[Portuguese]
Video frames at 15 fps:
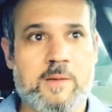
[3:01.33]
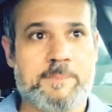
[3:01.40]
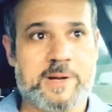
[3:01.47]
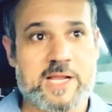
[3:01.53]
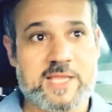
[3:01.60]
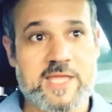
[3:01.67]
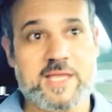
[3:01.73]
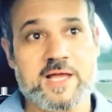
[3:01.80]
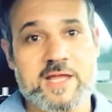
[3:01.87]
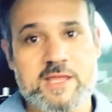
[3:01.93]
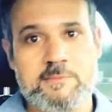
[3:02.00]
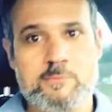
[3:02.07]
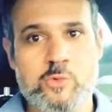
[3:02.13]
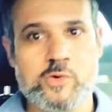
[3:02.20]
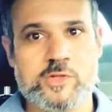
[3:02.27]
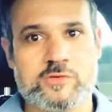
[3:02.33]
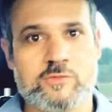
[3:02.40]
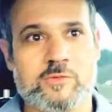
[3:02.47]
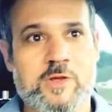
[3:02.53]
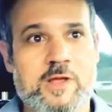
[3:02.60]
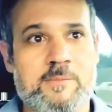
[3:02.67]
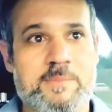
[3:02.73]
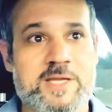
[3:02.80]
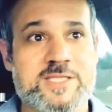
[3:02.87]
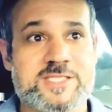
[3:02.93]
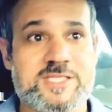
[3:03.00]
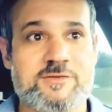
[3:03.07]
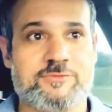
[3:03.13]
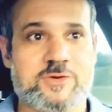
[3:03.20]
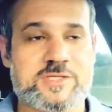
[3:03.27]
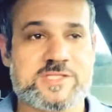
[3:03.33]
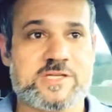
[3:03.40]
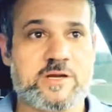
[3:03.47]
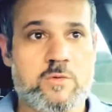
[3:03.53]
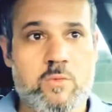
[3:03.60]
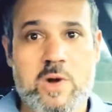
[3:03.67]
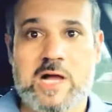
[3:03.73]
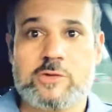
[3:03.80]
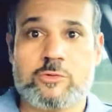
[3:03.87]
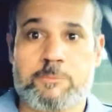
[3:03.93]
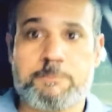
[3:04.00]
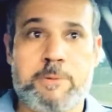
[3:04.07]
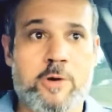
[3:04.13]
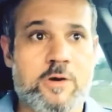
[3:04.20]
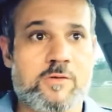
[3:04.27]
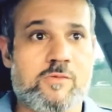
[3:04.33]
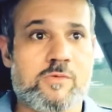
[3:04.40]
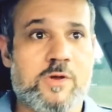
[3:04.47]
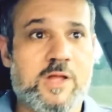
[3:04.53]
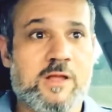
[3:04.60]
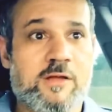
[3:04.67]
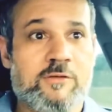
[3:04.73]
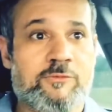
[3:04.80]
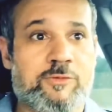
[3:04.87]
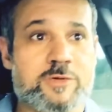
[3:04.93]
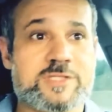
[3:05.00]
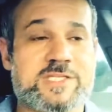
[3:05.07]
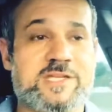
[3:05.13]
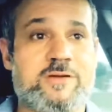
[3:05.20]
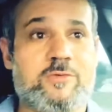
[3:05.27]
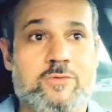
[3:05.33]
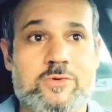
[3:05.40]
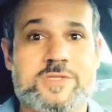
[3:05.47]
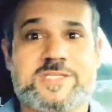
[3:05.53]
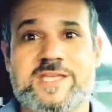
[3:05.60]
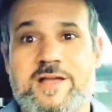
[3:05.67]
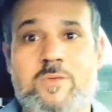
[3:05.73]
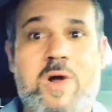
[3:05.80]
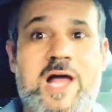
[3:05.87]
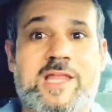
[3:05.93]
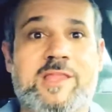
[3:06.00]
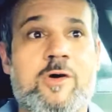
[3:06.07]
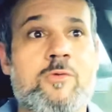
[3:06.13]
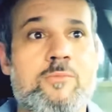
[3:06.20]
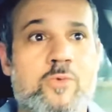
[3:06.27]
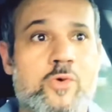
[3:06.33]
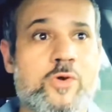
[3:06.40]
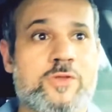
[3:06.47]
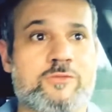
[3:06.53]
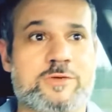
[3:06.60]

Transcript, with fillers: para quem ganha muito. Mas se você não guarda o pouco, você não consegue guardar o muito.